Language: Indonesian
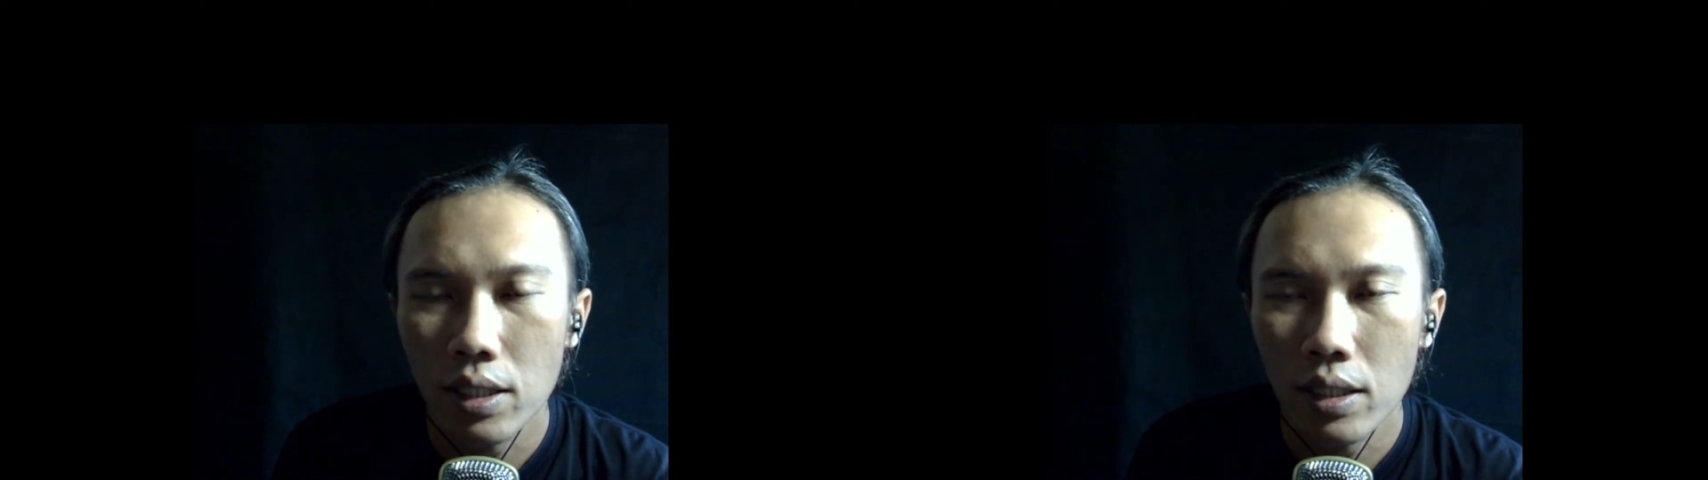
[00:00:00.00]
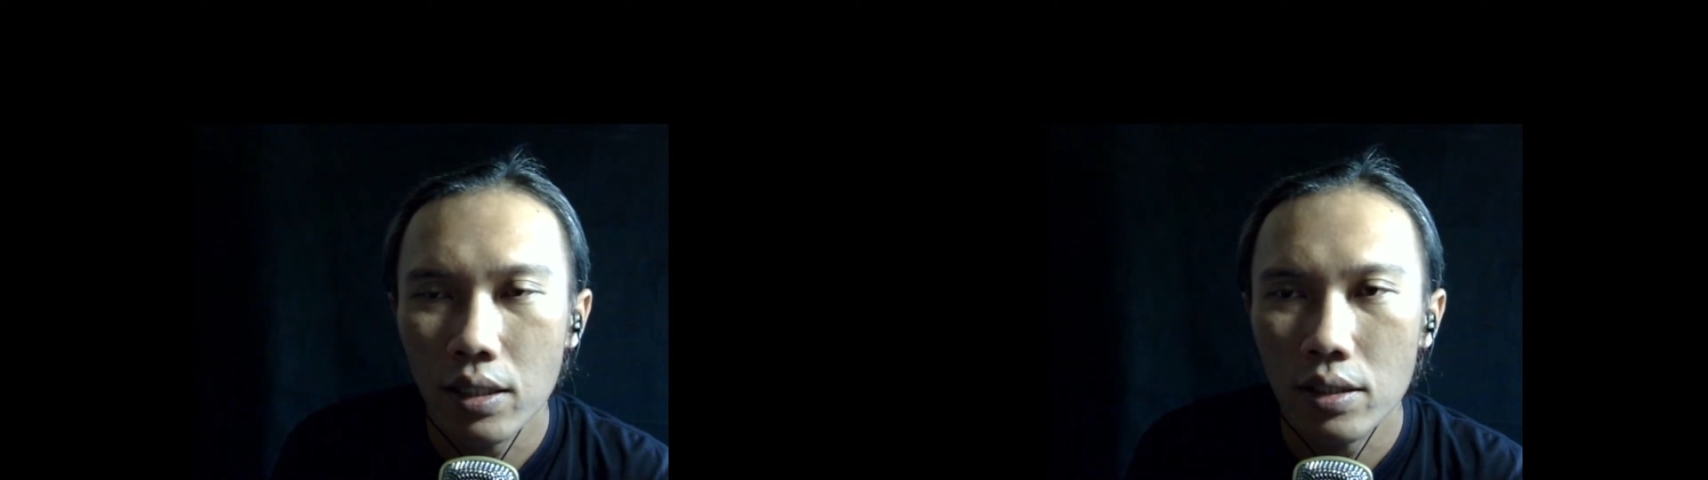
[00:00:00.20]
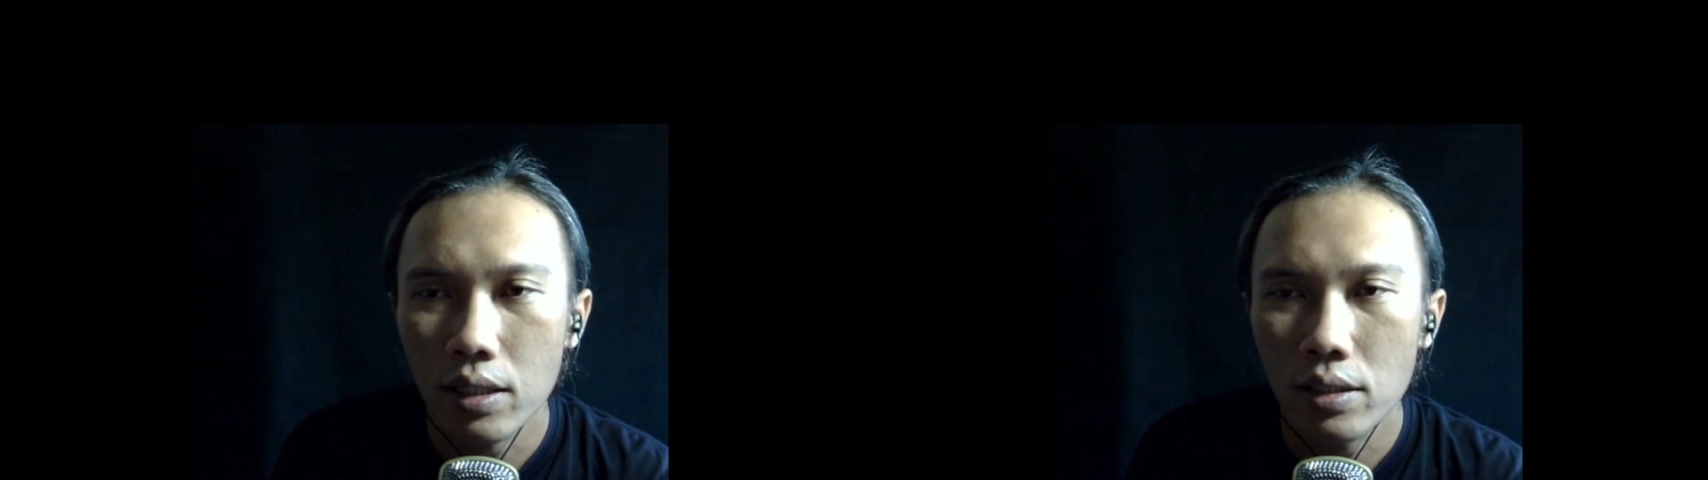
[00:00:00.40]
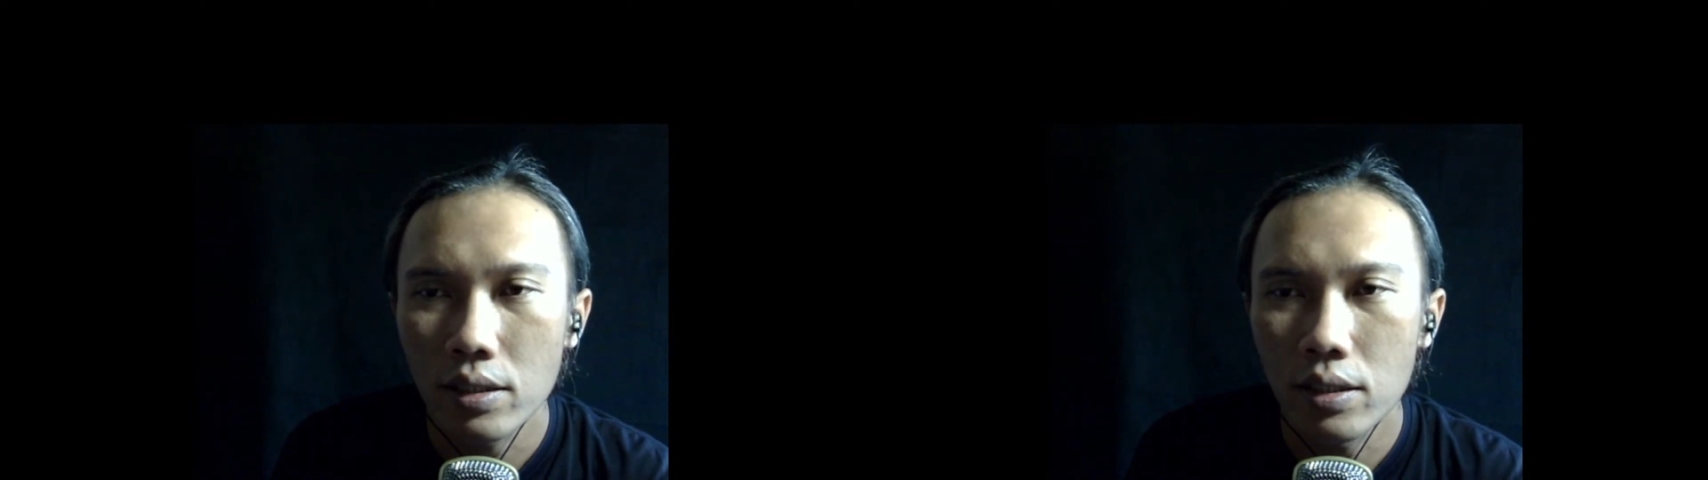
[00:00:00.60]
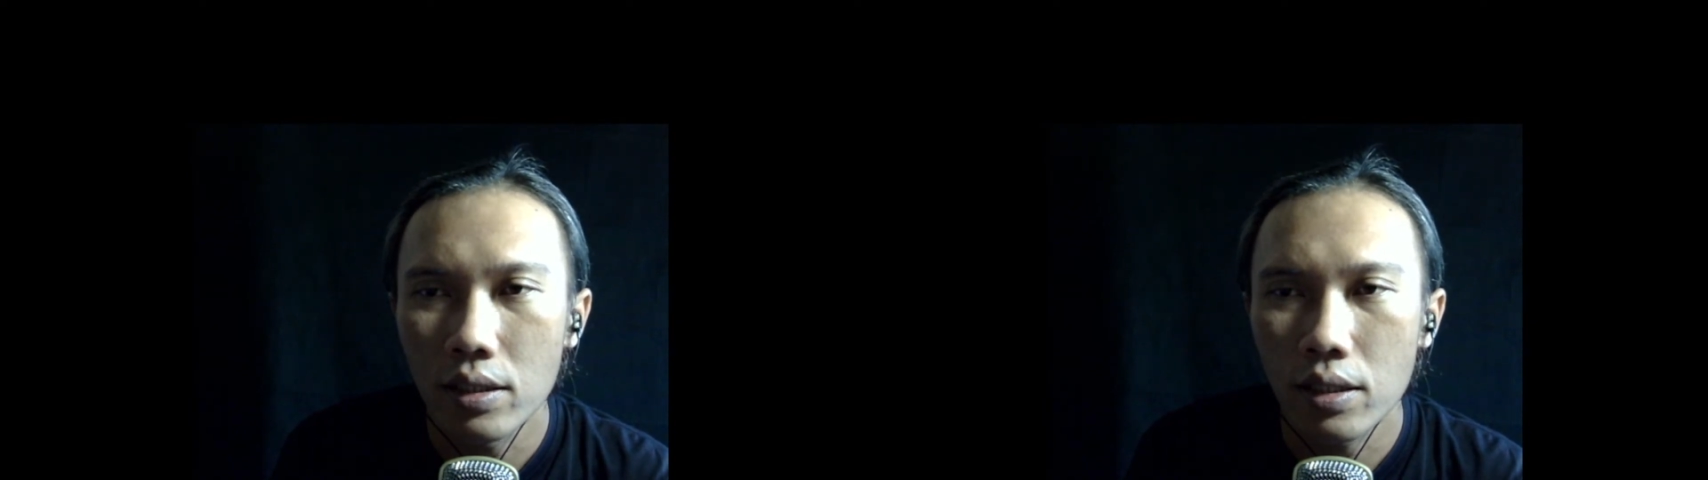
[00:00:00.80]
channel Teknisi
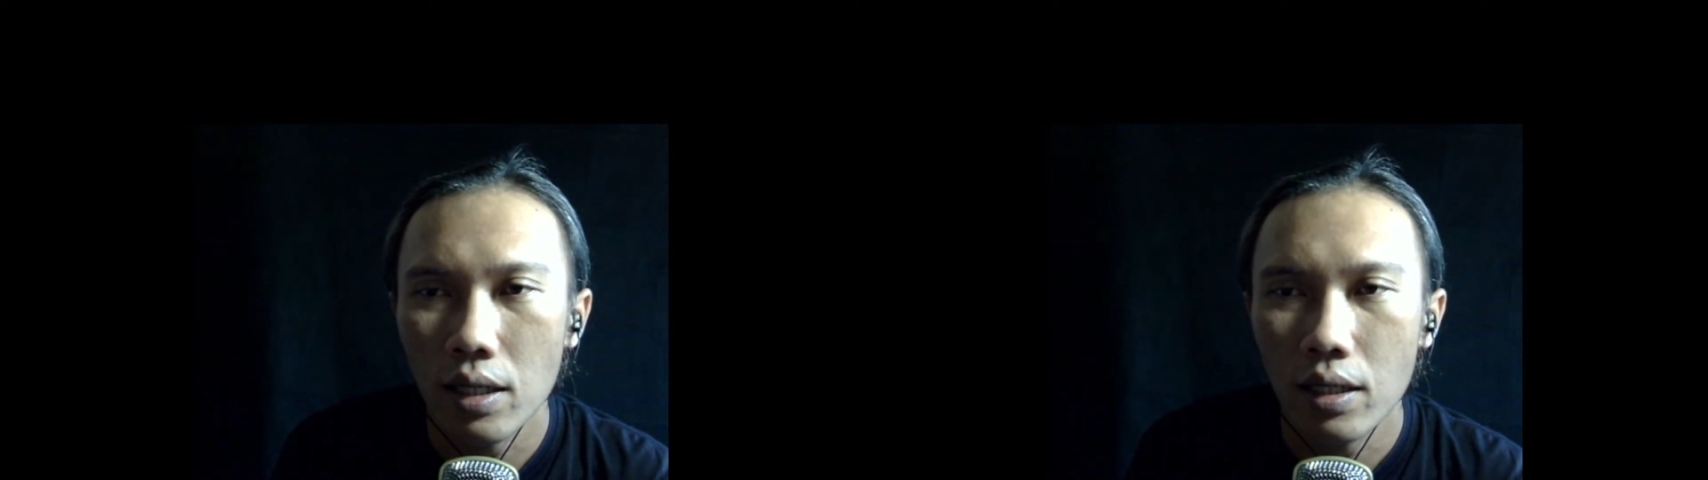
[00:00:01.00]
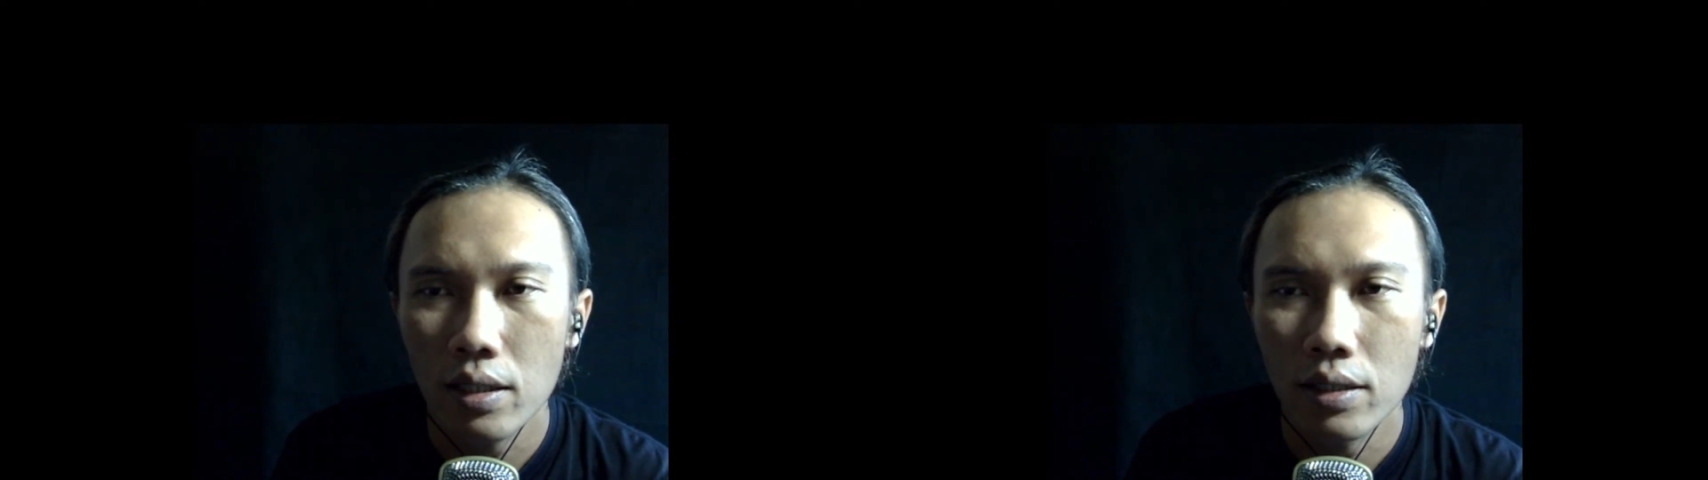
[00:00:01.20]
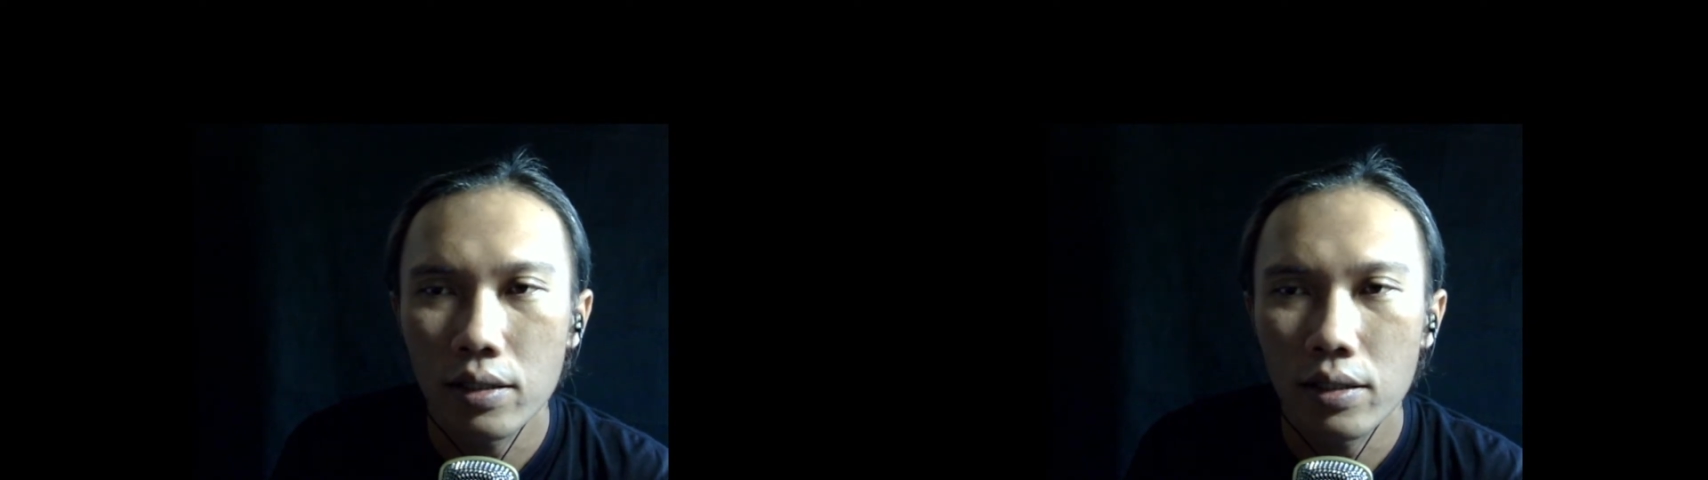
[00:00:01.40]
Digital